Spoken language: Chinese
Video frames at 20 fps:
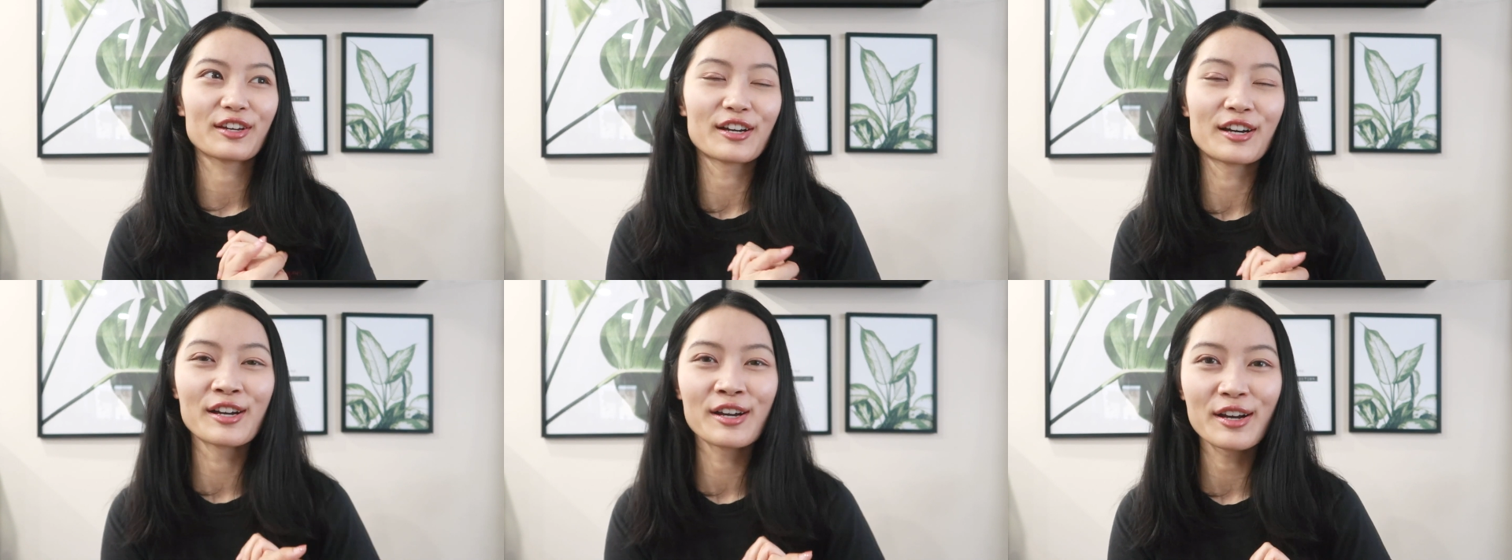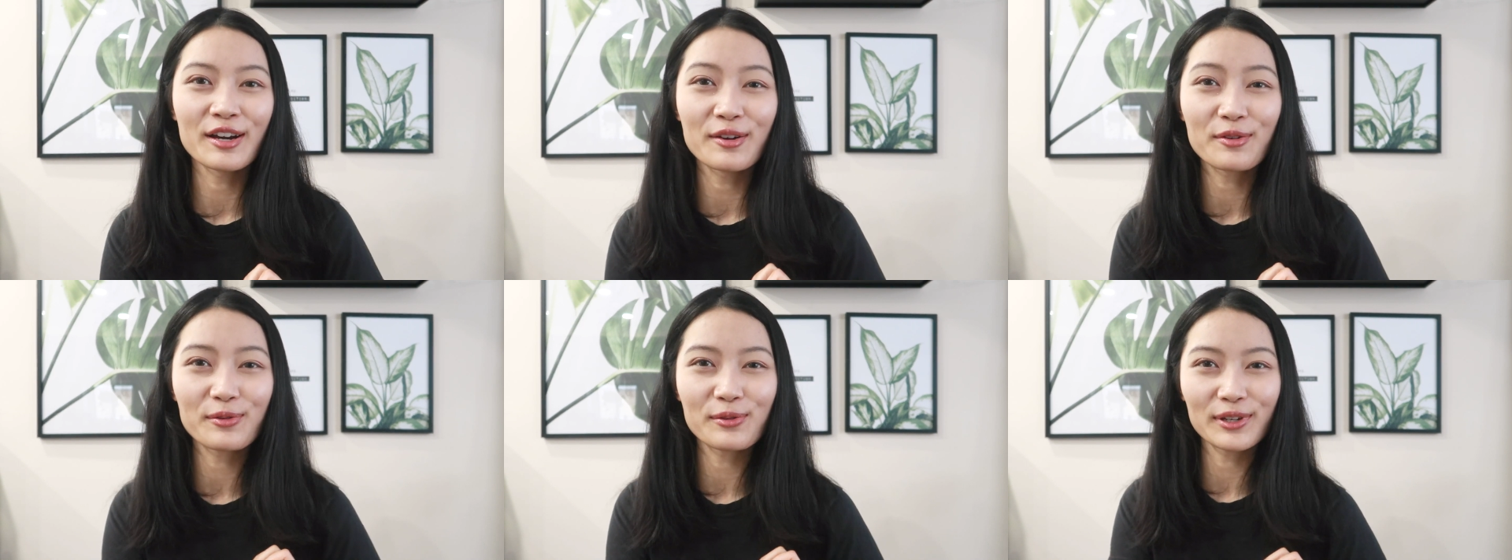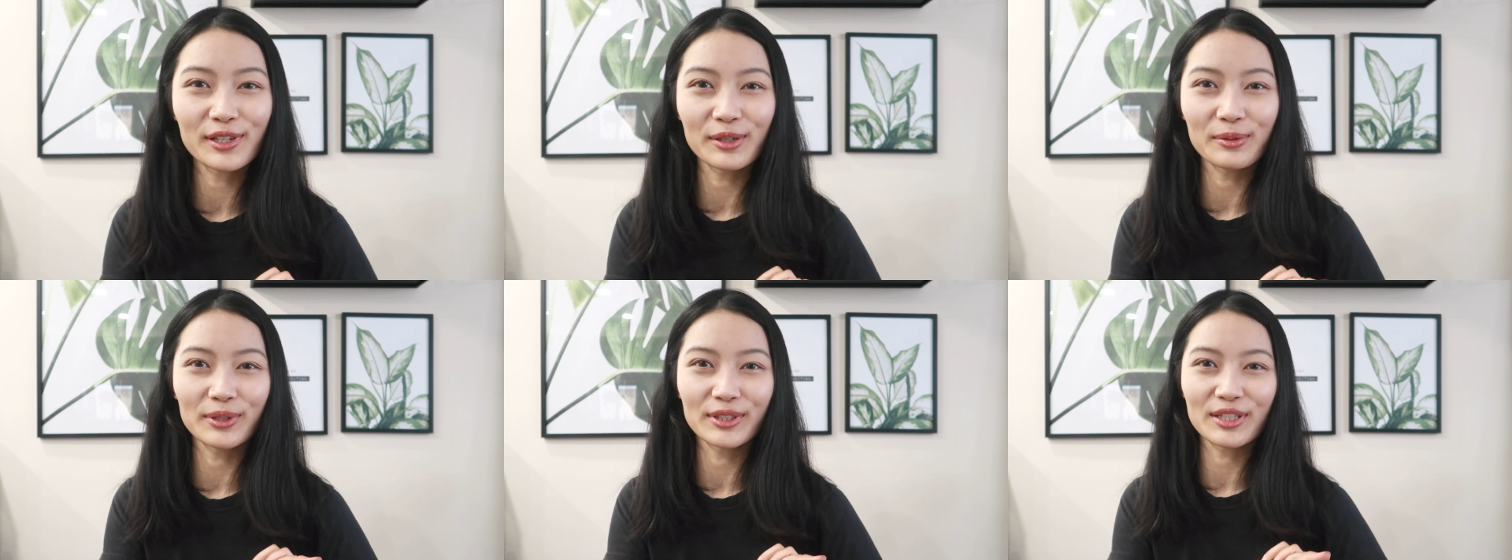刚刚
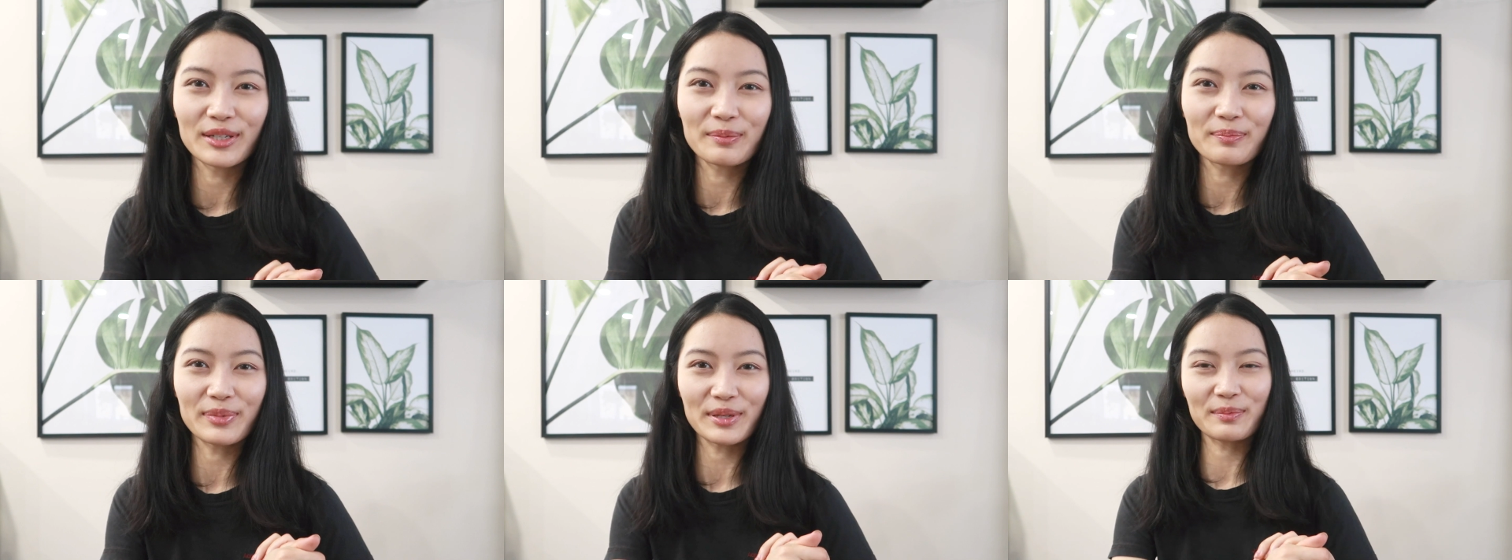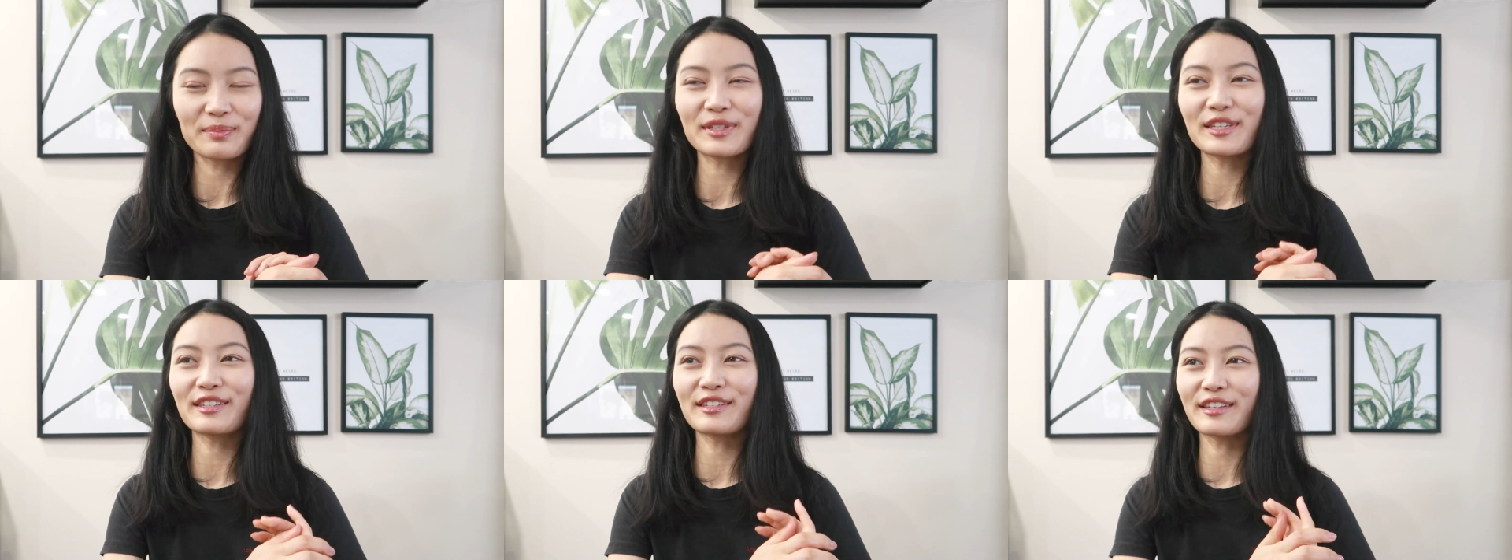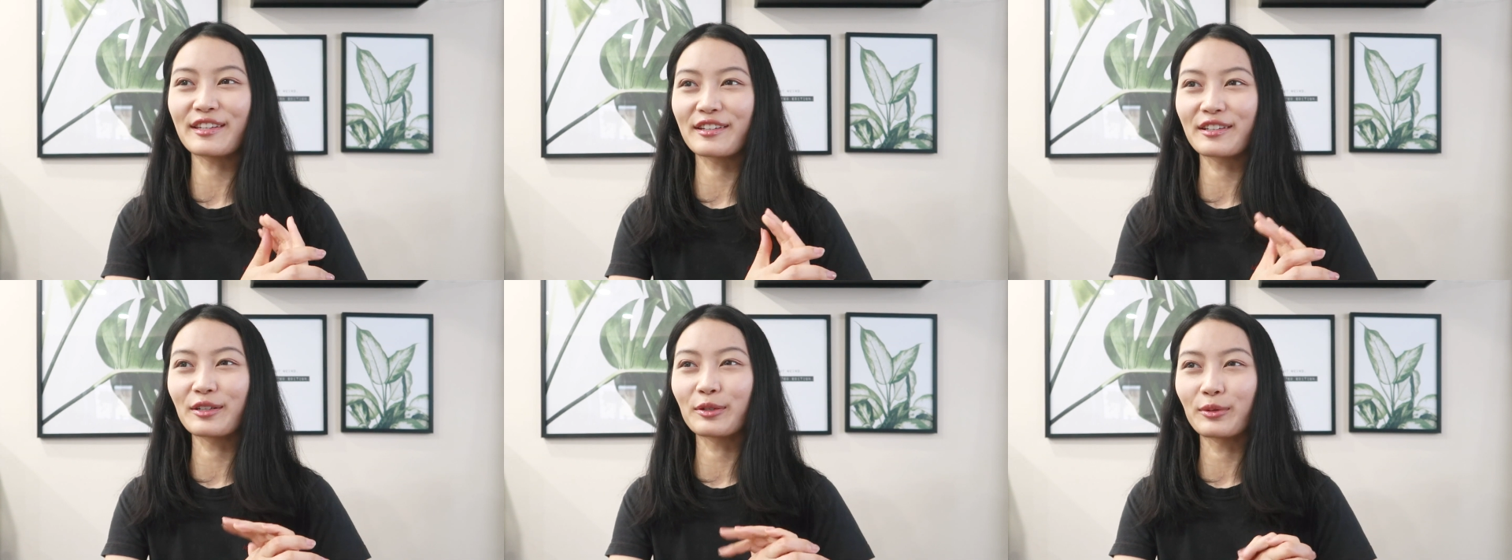过了我的本命
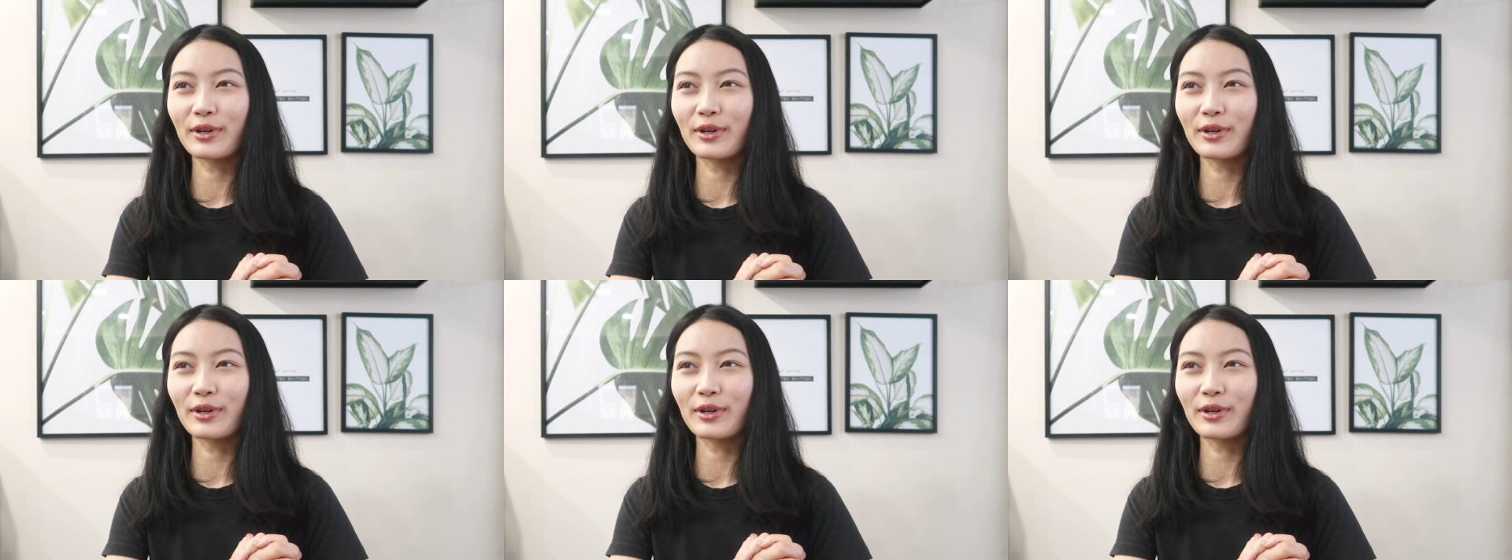年了，